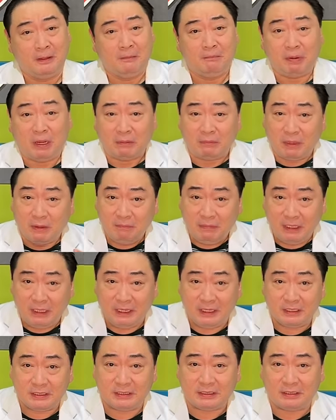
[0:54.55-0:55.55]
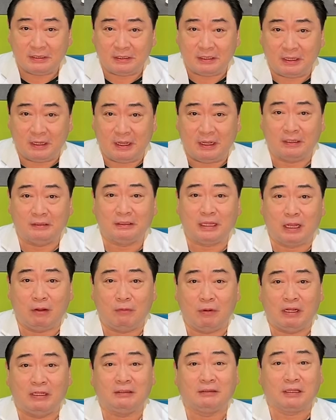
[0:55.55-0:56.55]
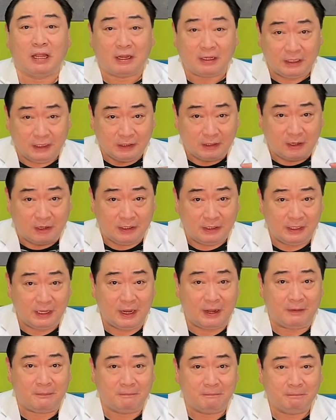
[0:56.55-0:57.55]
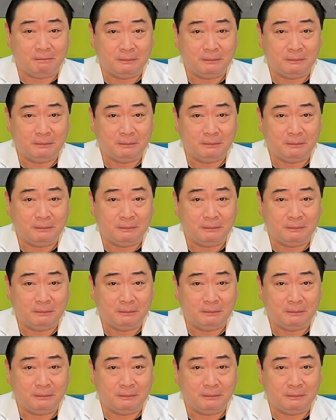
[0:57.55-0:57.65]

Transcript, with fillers: Pag mabilis, ang tawag tachycardia.